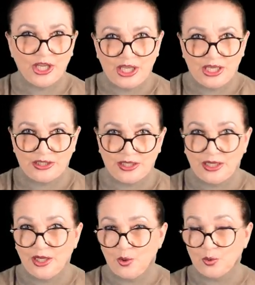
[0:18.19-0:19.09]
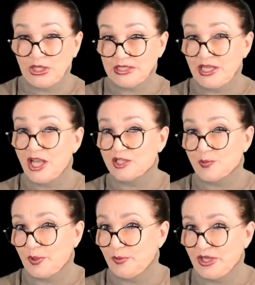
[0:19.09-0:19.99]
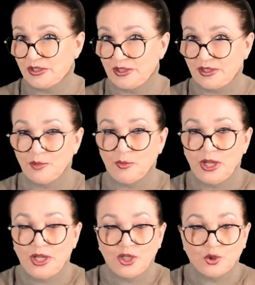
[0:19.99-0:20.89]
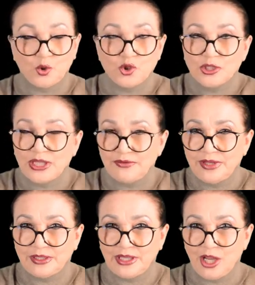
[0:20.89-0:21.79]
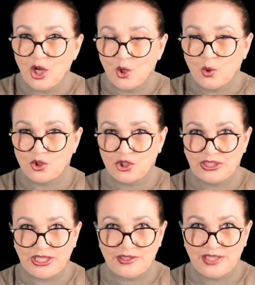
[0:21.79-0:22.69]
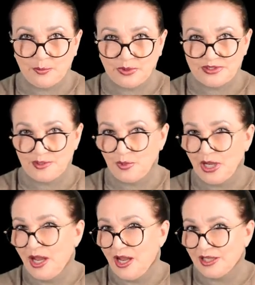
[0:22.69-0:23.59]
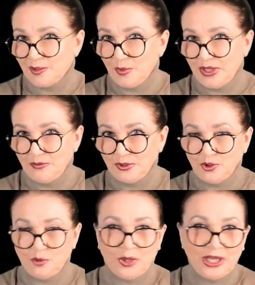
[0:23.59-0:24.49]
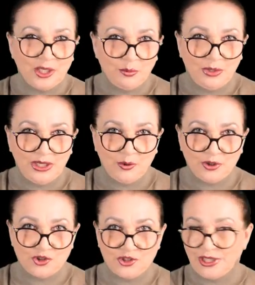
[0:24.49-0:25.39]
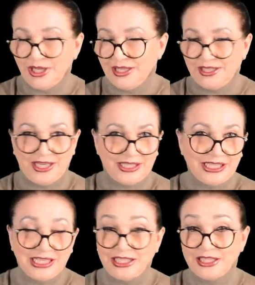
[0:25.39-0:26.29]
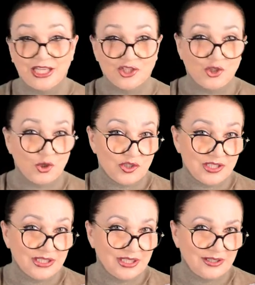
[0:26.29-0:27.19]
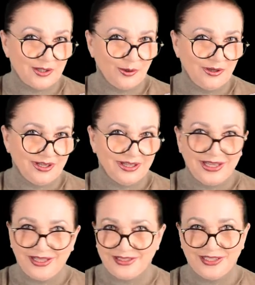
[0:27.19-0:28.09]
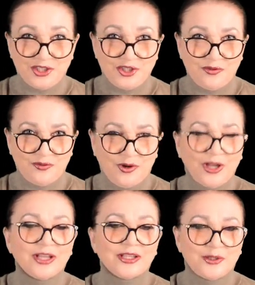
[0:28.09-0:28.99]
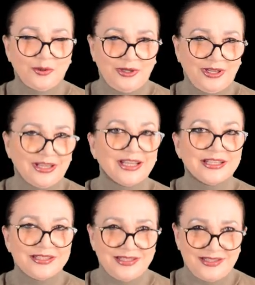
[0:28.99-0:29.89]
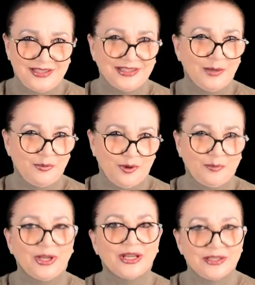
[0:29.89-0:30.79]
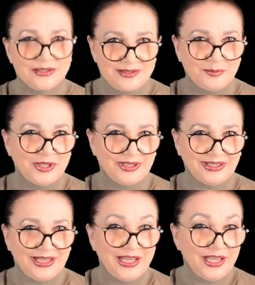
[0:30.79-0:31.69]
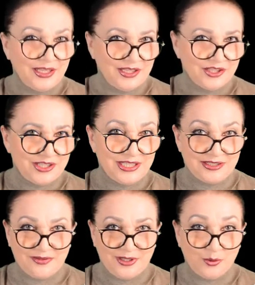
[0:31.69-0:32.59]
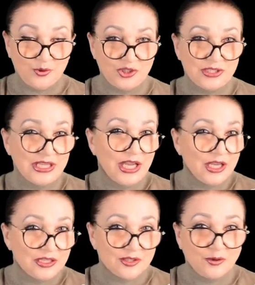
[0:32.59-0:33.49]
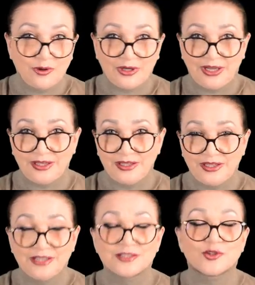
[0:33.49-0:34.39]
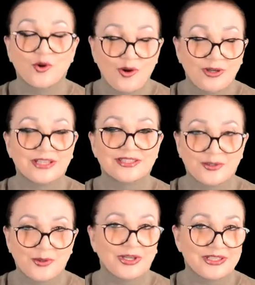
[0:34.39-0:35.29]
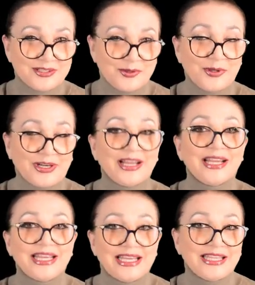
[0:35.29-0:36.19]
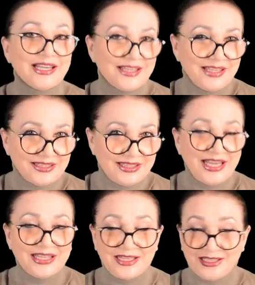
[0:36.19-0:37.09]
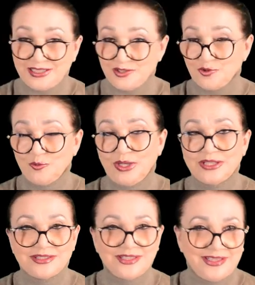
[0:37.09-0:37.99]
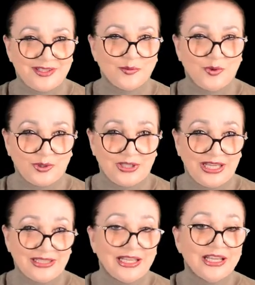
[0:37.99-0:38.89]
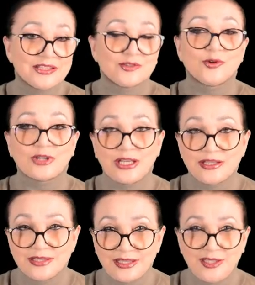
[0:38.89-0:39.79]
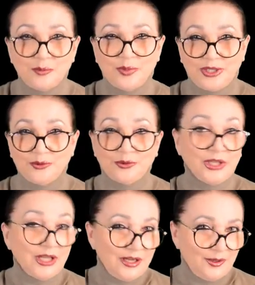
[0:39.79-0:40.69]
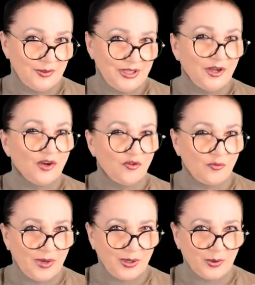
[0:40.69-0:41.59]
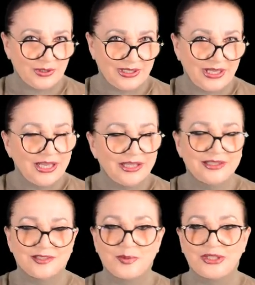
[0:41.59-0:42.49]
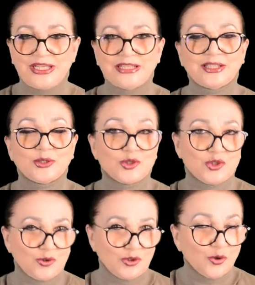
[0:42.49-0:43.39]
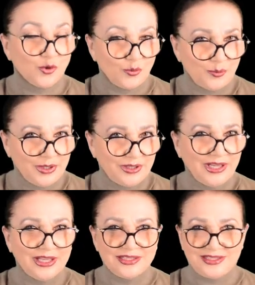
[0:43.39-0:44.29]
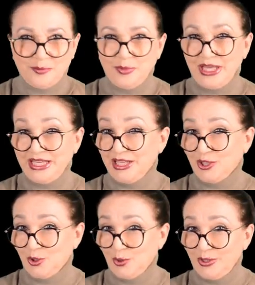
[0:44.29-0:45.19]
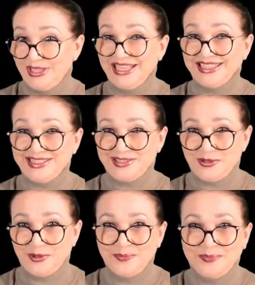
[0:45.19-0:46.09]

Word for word: Это у нас экс-премьер Крыма тоже, наверное, хочет оттяпать себе от моего дома миллиончик. Нет, не дождешься ты, Толик. Ничего, Толик, сиди на попе смирно и жди своей участи скоро Скоро, скоро, скоро. Итак, я Таня Карацуба, Сиит Бурхан, Скоро и за ним придут люди в погонах, несмотря на то, что он купил себе индульгенцию.